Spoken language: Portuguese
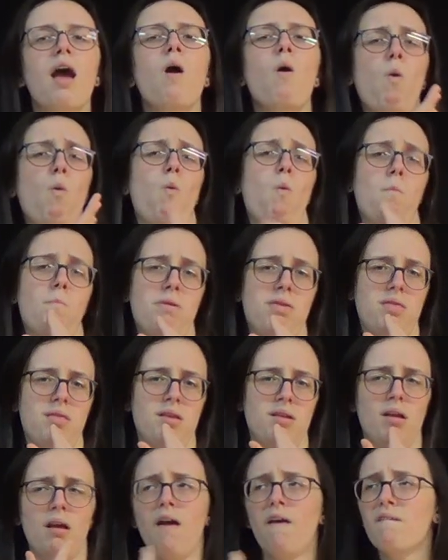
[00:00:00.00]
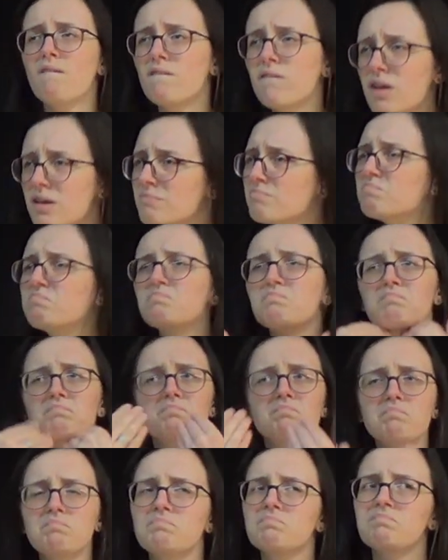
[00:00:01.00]
Porém, seus nervos o traíram
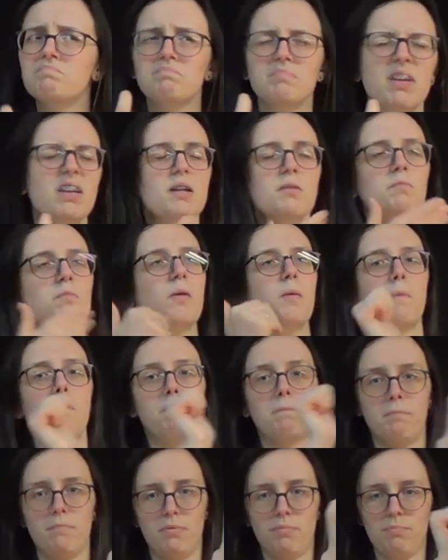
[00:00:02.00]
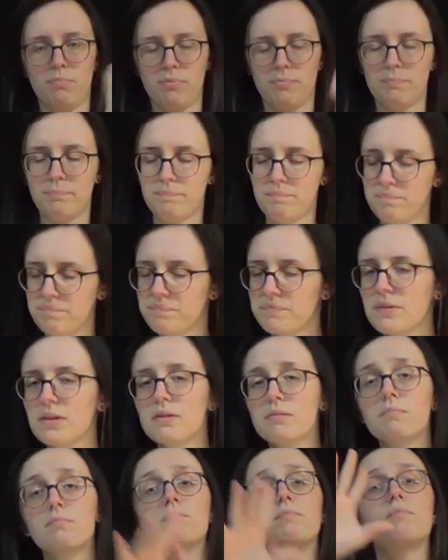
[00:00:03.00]
quando uma encantadora jovem lhe abriu a
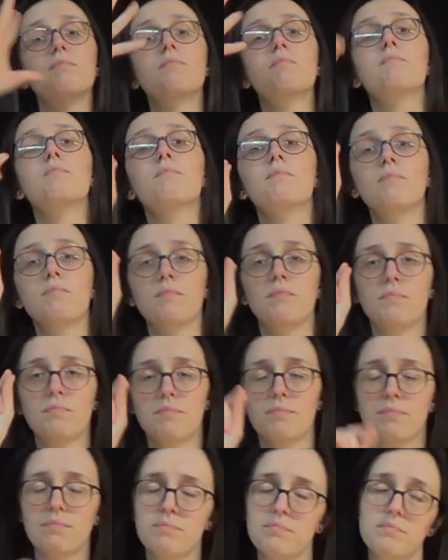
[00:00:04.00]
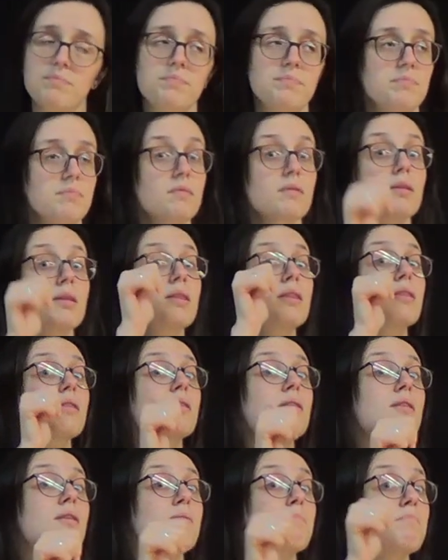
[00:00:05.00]
porta. Em vez de comida, pediu um
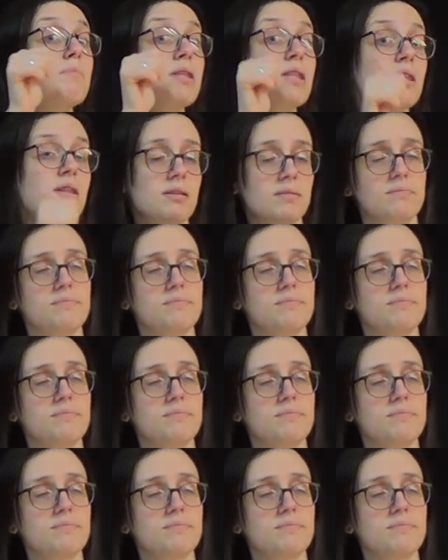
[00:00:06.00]
copo de água.